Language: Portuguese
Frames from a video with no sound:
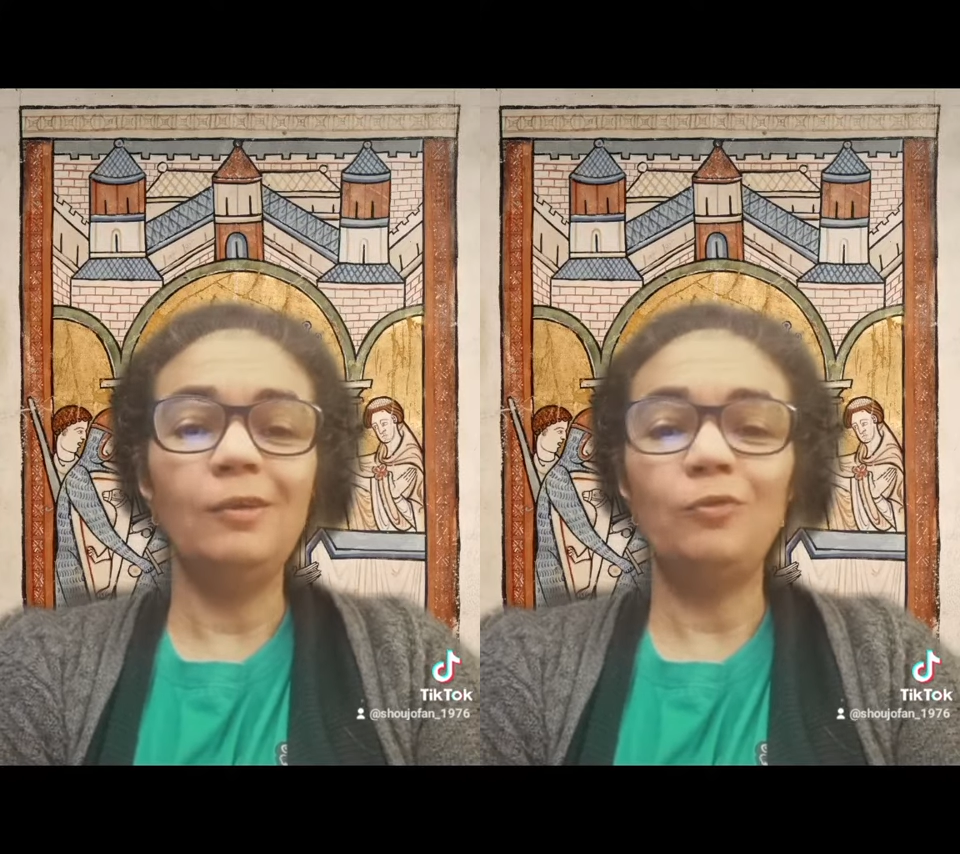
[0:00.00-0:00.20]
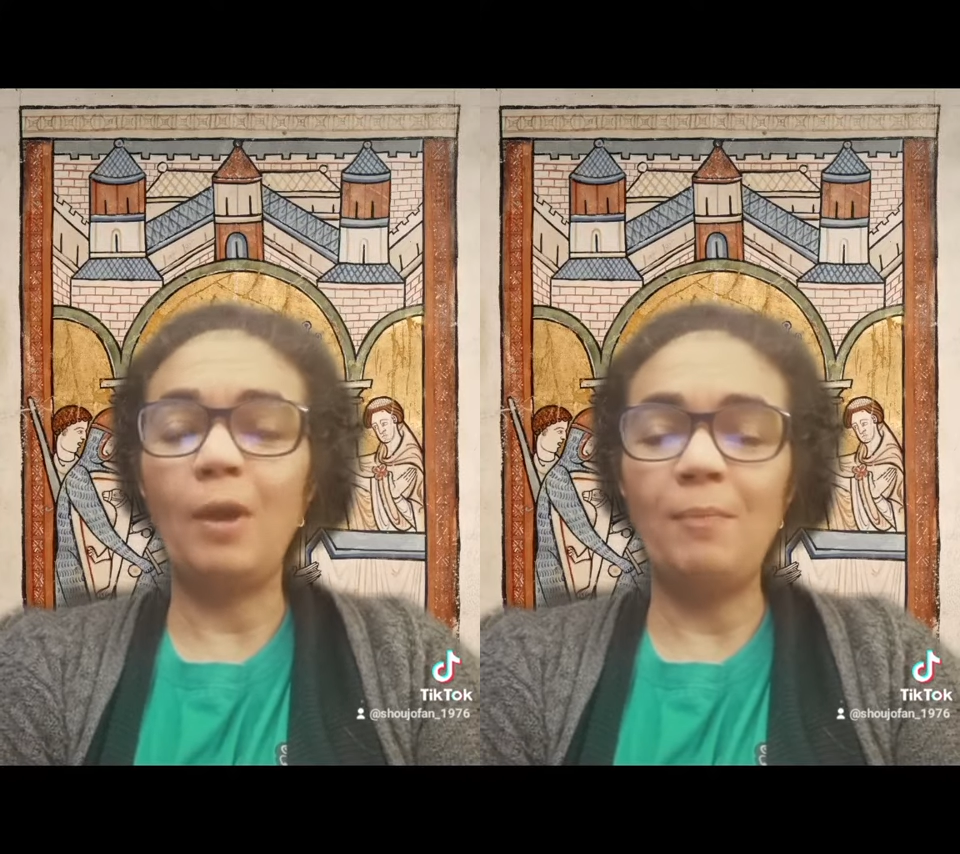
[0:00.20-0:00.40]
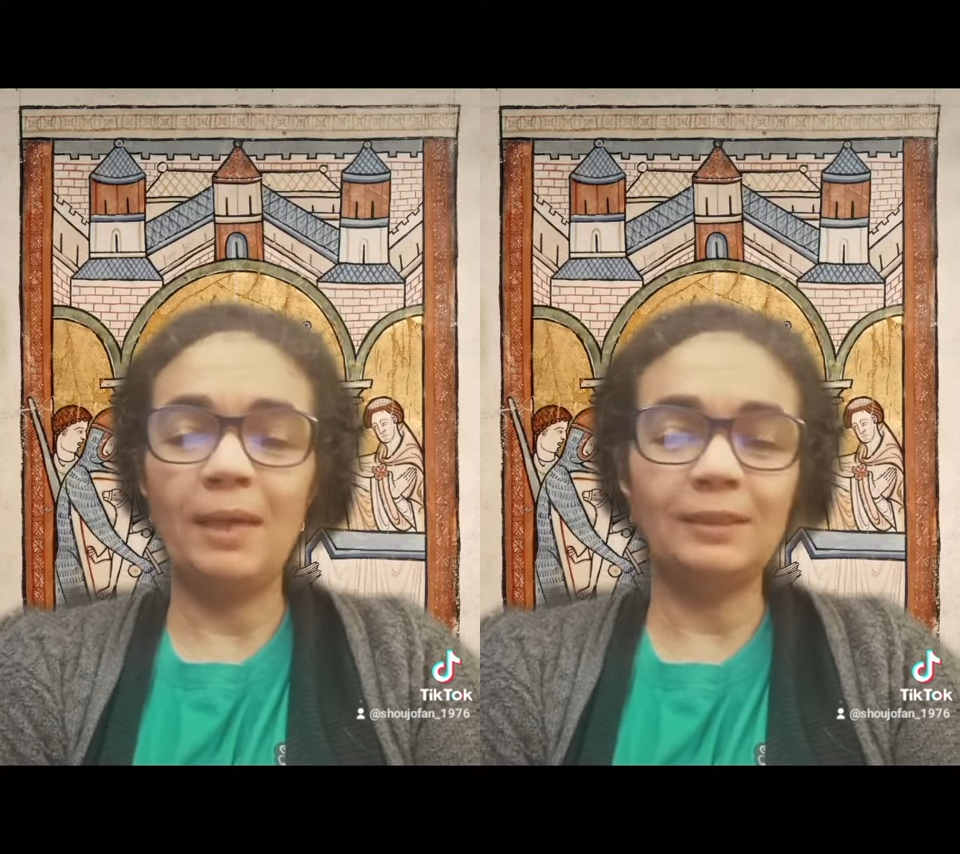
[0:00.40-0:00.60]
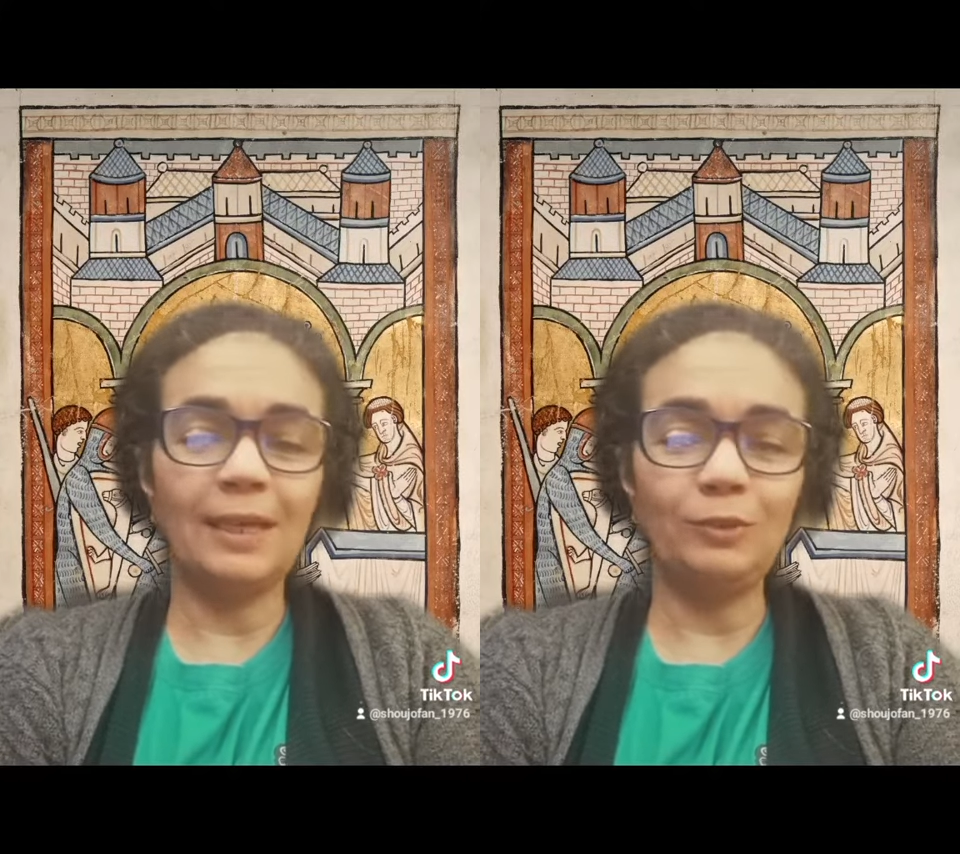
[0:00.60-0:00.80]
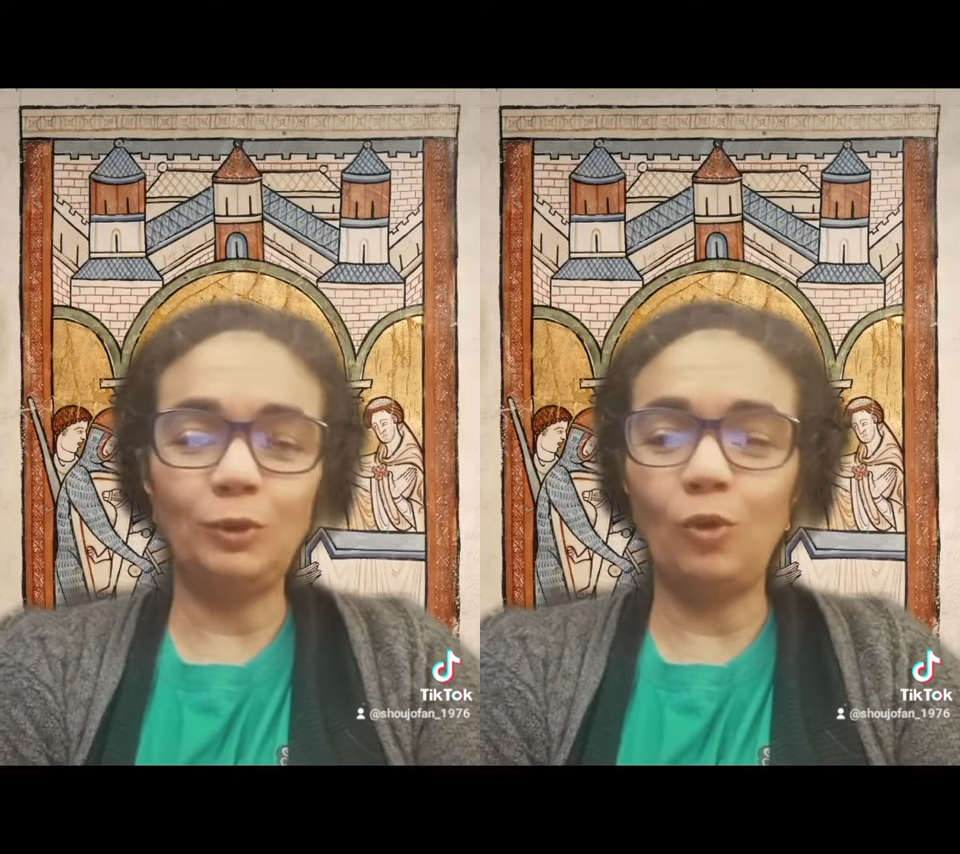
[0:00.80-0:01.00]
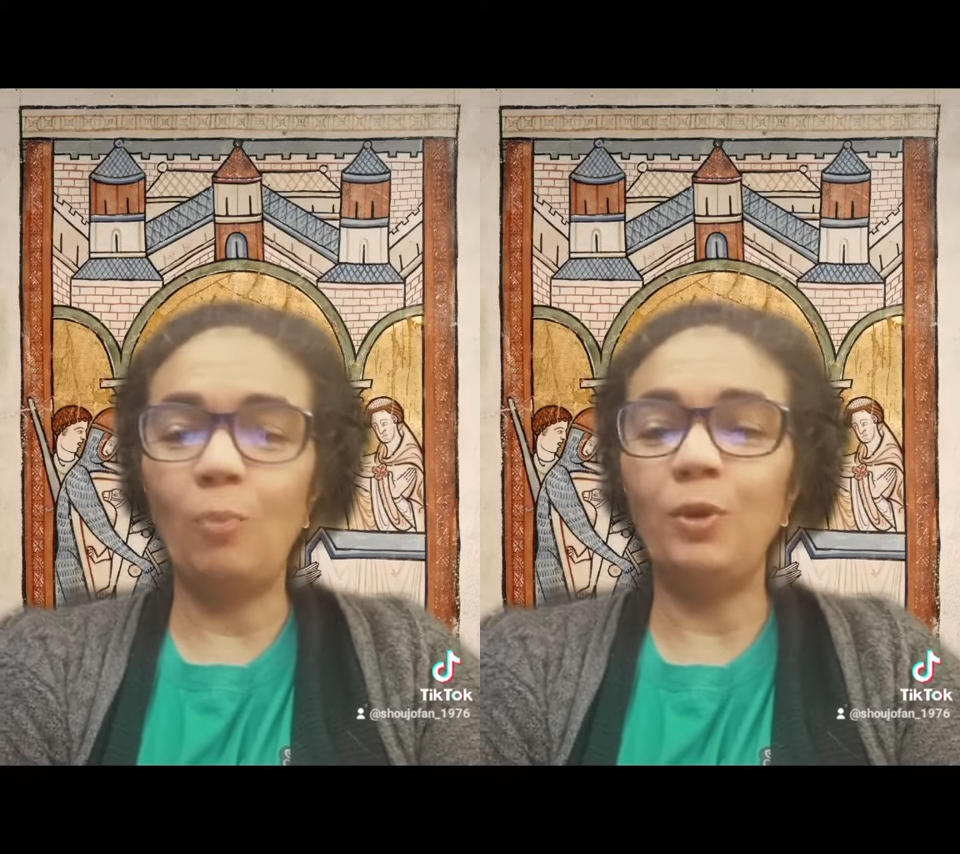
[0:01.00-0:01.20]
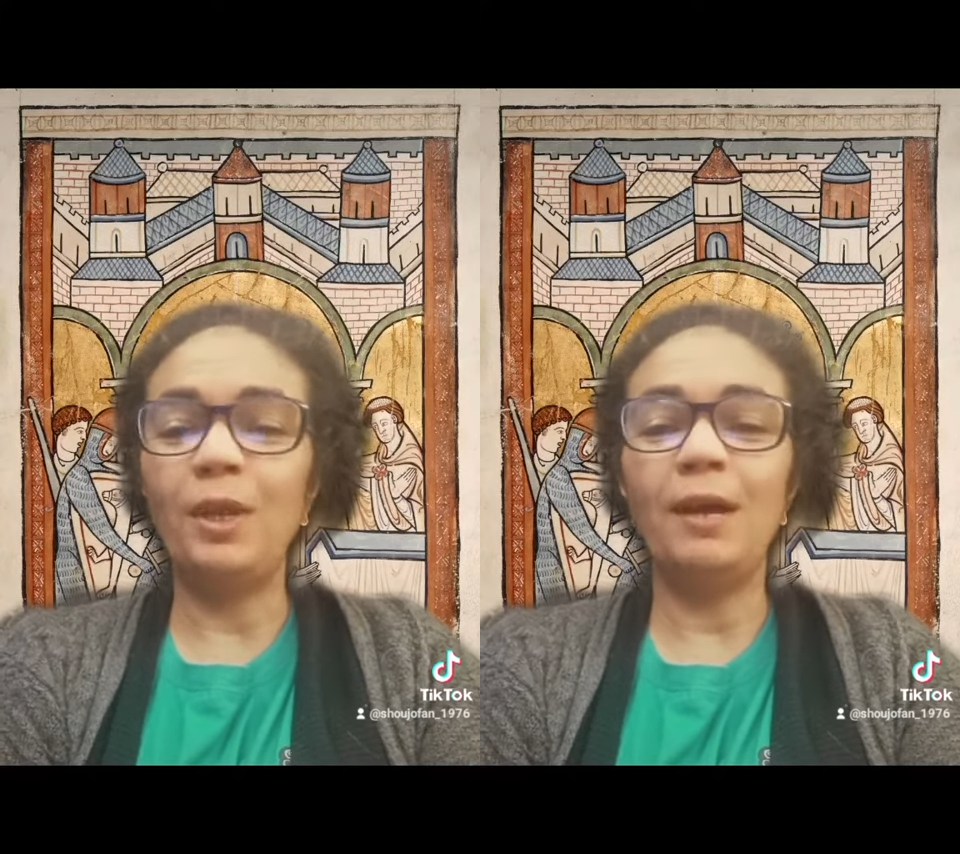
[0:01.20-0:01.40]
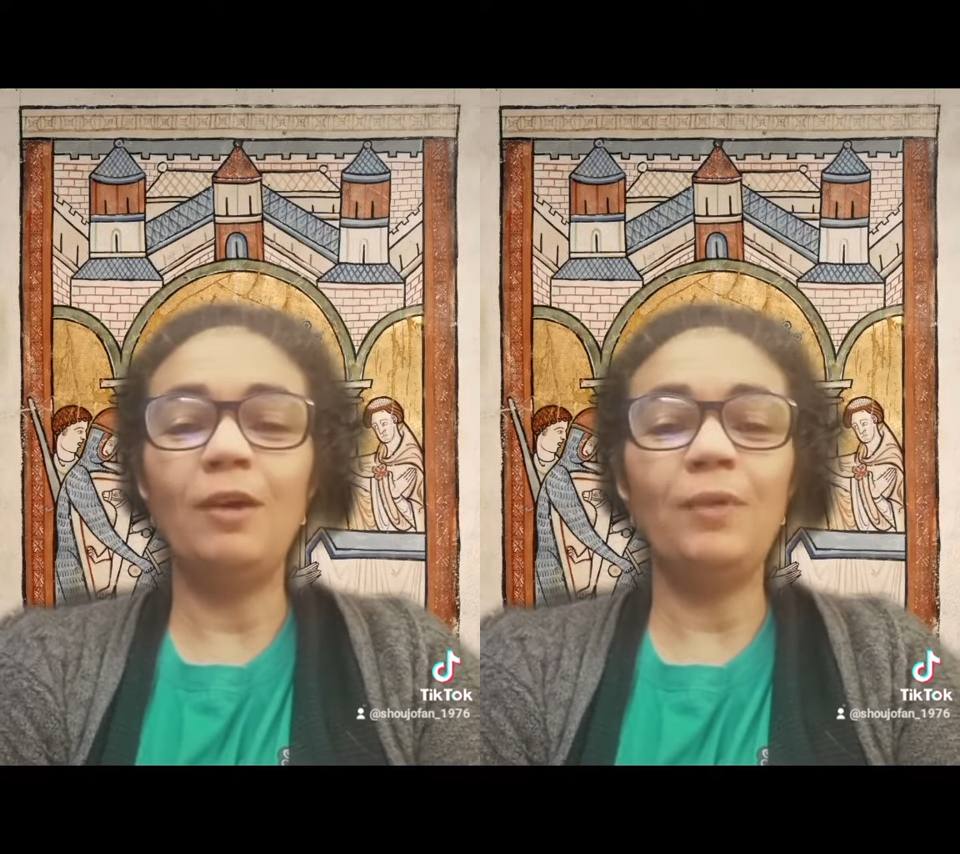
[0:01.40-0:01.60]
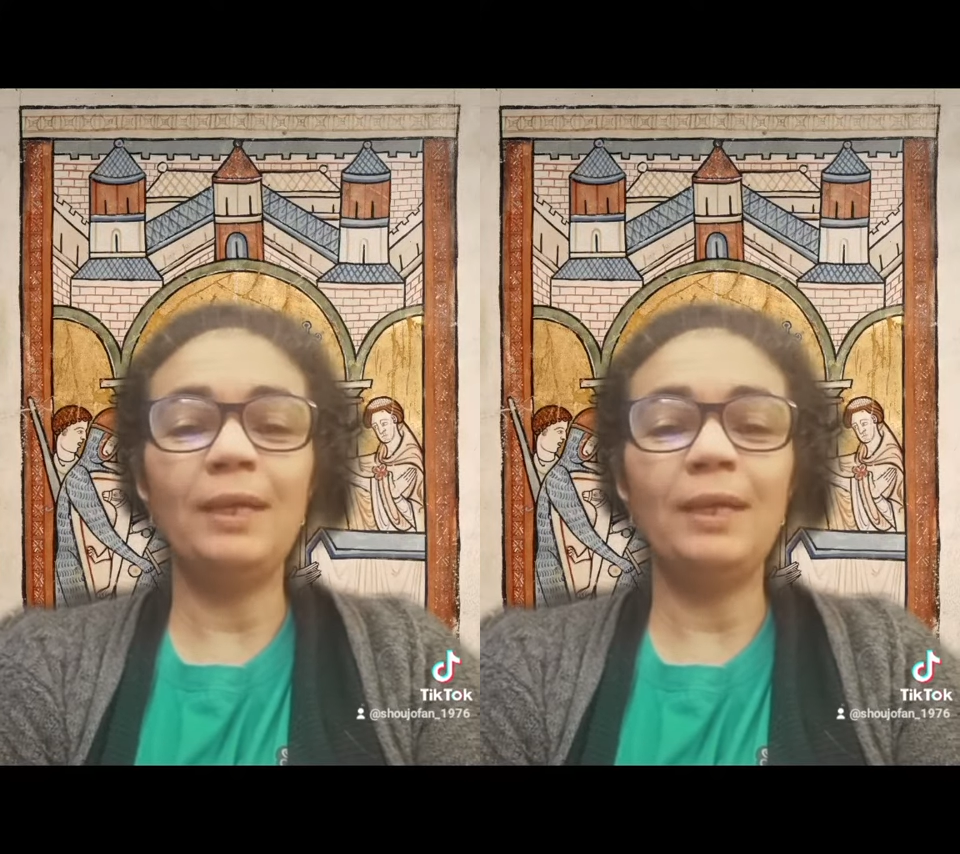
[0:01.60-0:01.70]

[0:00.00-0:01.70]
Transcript: foi ameaçado de excomunhão,